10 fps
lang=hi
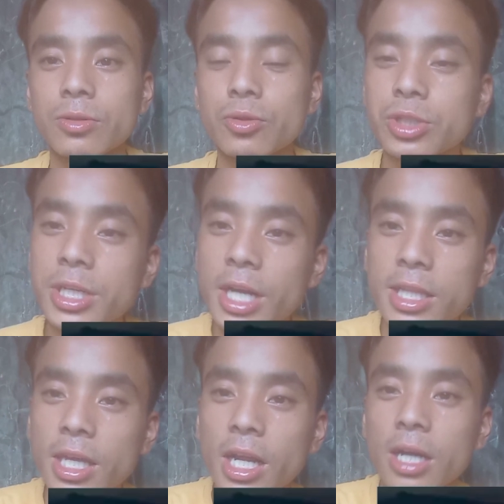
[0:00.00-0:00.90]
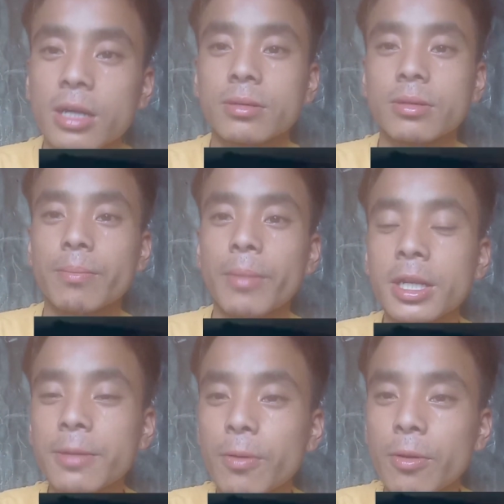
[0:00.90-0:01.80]
उसी का तरह
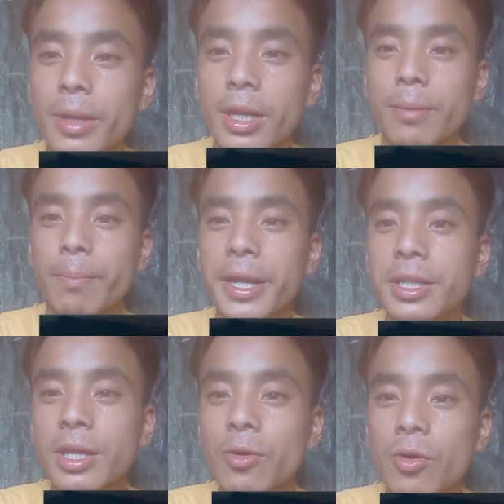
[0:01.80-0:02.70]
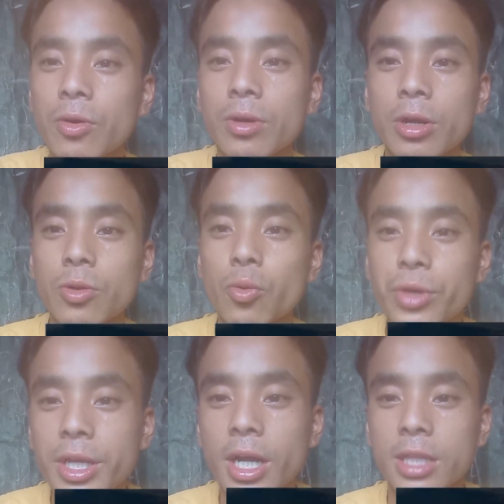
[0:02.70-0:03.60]
मणिपुर में मैतई और
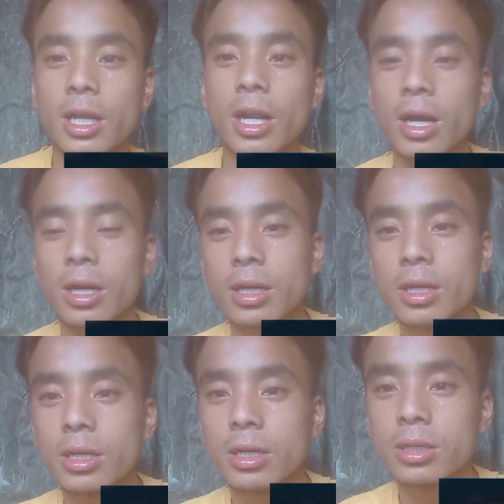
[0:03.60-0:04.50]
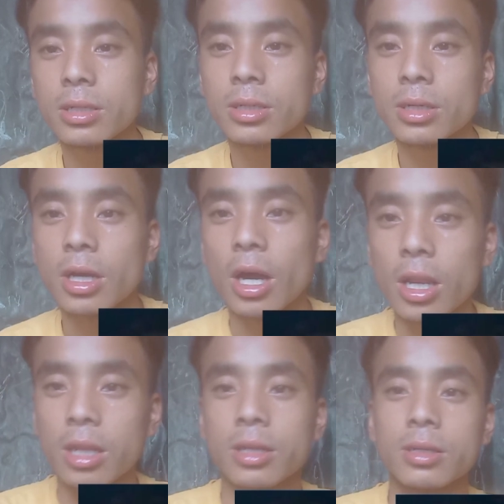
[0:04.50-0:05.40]
कुकी का तरह
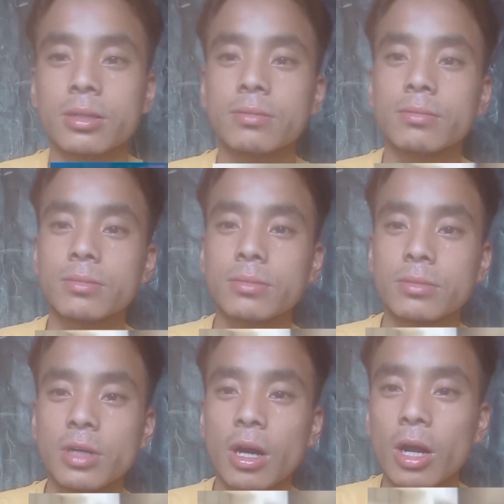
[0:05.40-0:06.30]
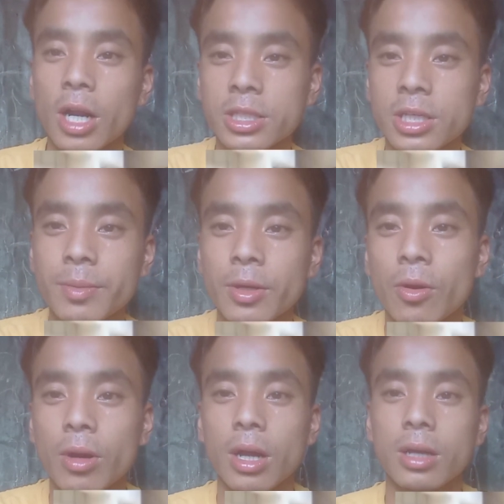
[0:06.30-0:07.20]
कल अरुणाचल में
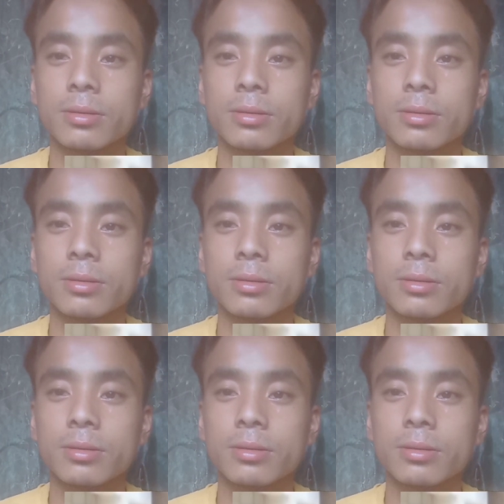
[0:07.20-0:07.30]
होगा